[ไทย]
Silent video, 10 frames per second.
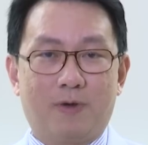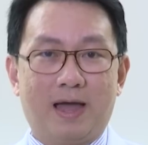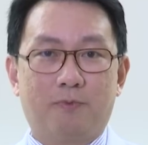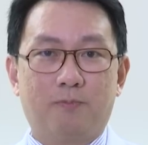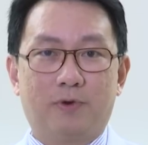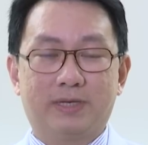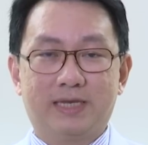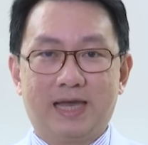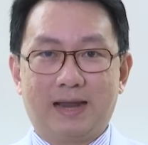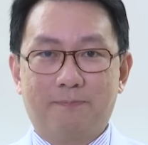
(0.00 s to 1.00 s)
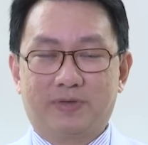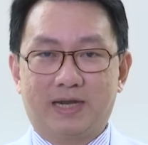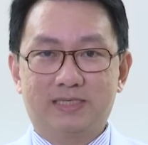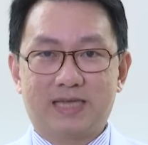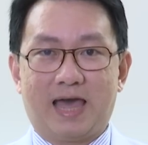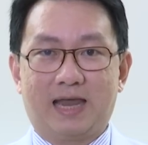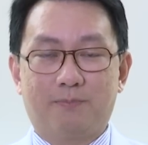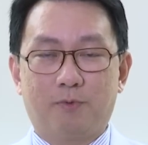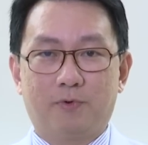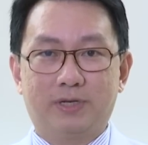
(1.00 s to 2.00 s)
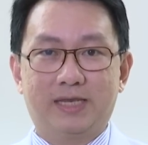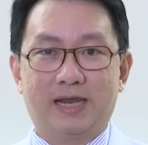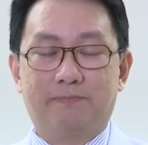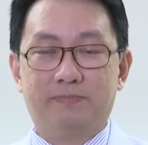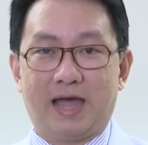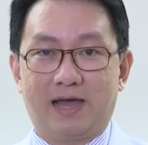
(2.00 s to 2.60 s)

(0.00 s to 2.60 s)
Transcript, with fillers: ว่าผู้ป่วยที่ได้รับกัญชาและผู้ป่วยที่ได้รับ